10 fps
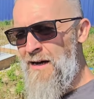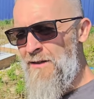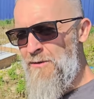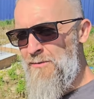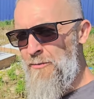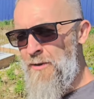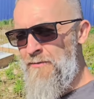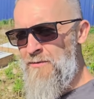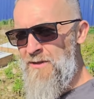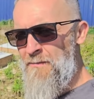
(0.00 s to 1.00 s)
a tu słupki
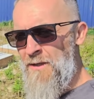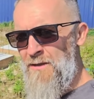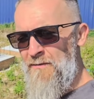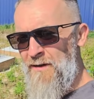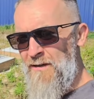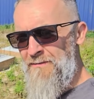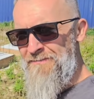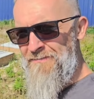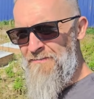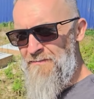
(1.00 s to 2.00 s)
fundamentowe,
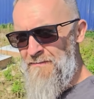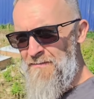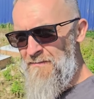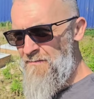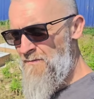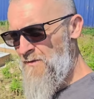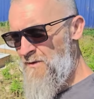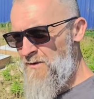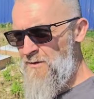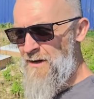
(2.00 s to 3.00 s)

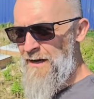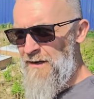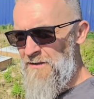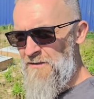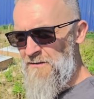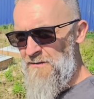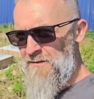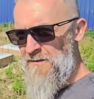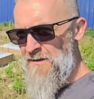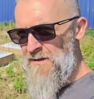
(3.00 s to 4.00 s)
tu garaż.
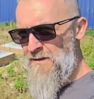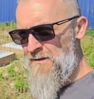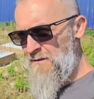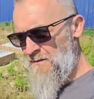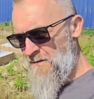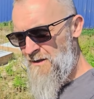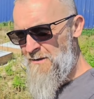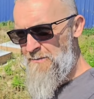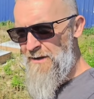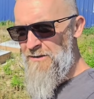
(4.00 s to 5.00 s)

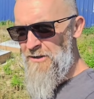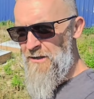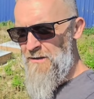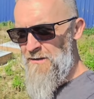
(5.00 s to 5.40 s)
Będzie.